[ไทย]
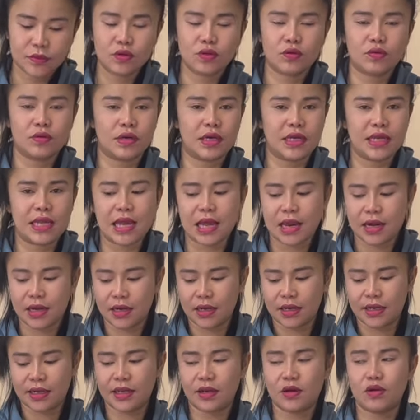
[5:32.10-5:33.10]
ถุงขยะ
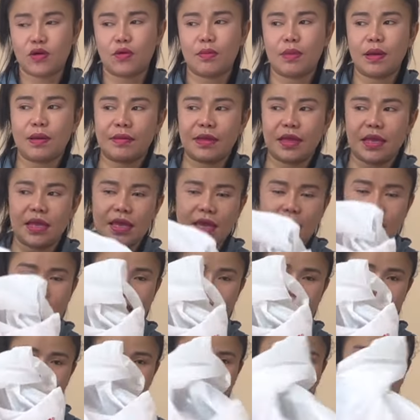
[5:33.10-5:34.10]
1กิโลแบบใหญ่
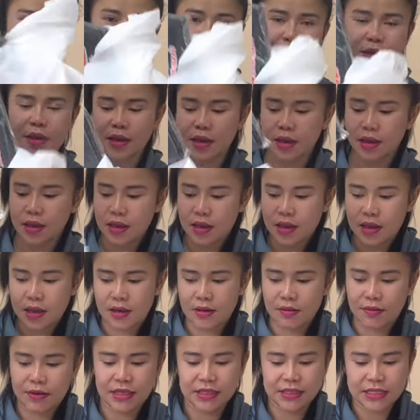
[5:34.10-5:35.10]

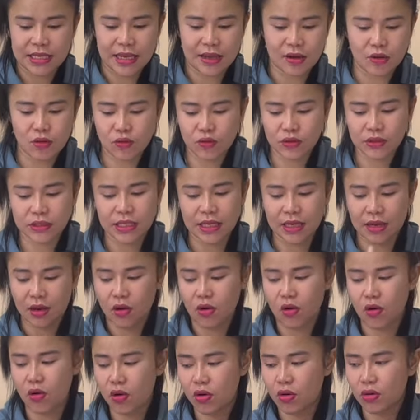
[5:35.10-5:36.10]
ๆ ไว้ใส่เครื่องใส่
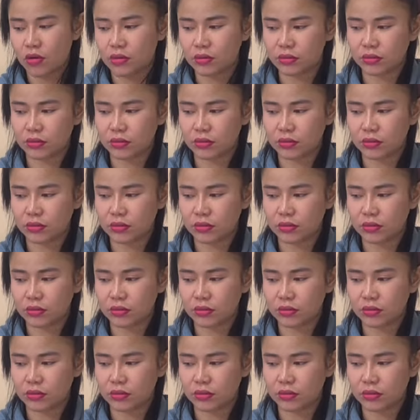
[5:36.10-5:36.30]
ของ